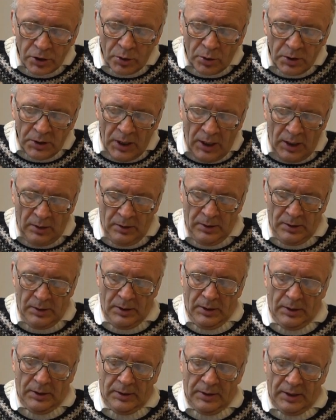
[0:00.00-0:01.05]
журнал,
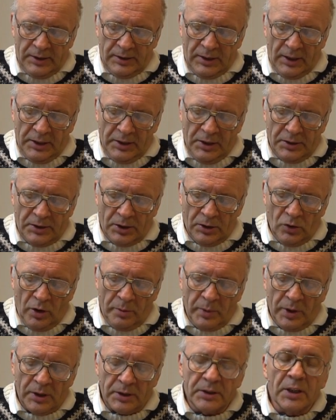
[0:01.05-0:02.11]
на странице
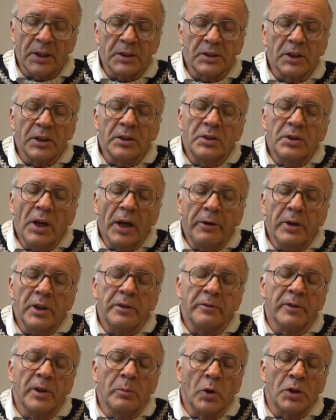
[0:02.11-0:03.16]
номер
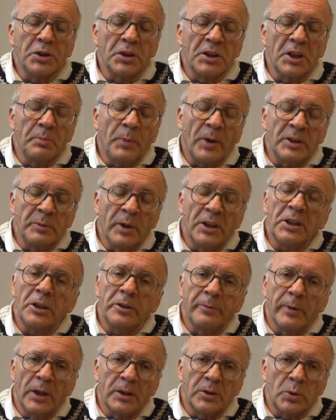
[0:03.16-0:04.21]
39 вы можете
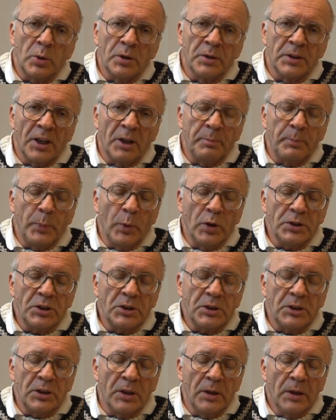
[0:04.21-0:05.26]
посмотреть в электронной
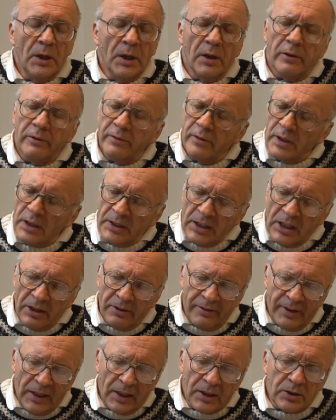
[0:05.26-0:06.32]
почте,
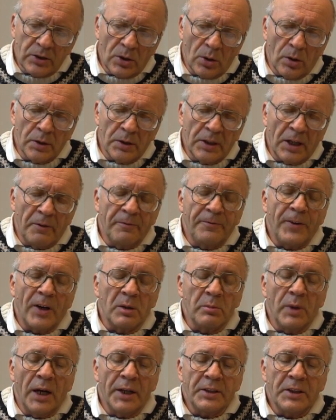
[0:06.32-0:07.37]
вернее в электронном
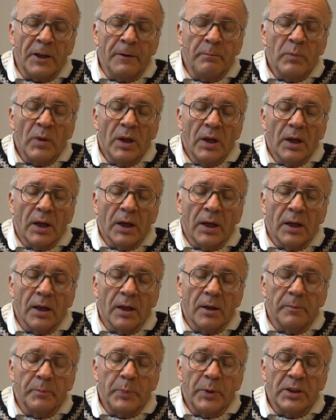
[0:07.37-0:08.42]
формате
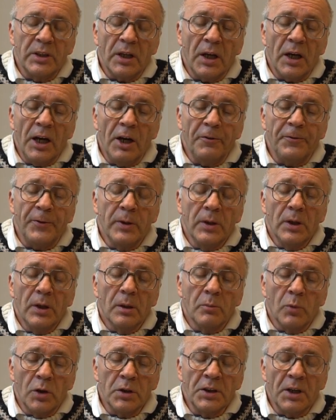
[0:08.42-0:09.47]
PDF,
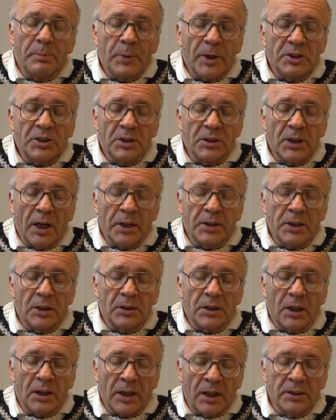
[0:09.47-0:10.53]
можно прочитать
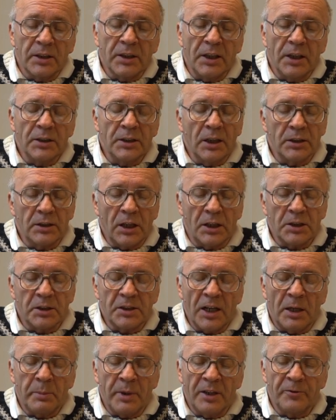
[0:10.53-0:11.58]
это конкретно, та же
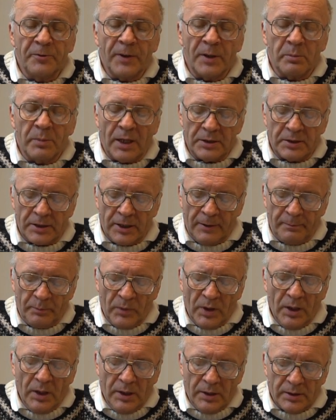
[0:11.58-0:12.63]
самая информация.
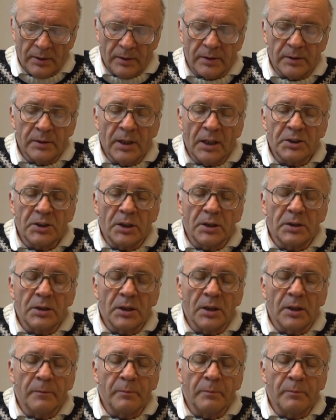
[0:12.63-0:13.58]
Значит,